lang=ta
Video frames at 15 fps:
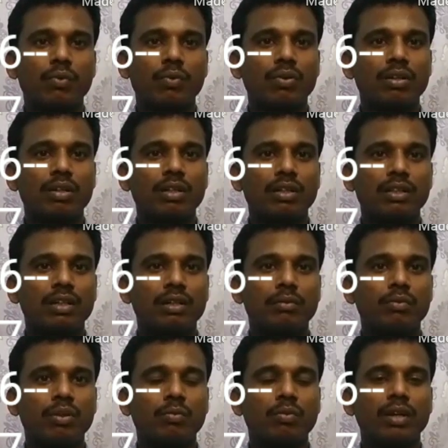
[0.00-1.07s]
ஒன்று
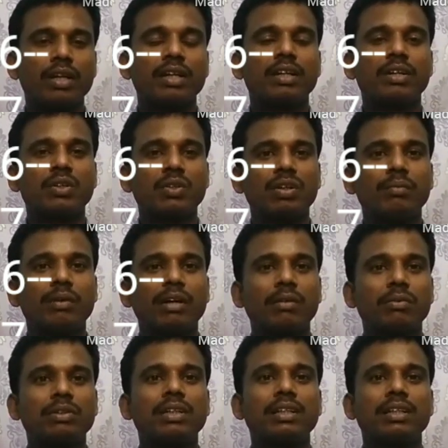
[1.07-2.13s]
இதுதான் ஒரு முறை இன்னொன்று
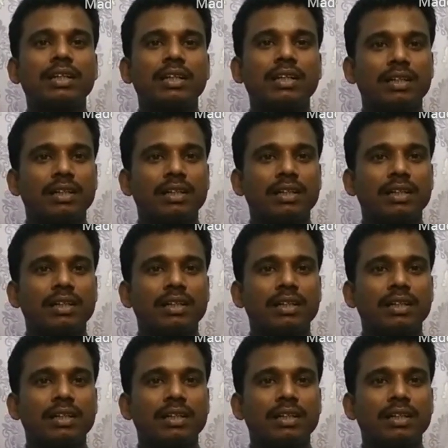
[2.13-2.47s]
பார்க்கும்போது அந்த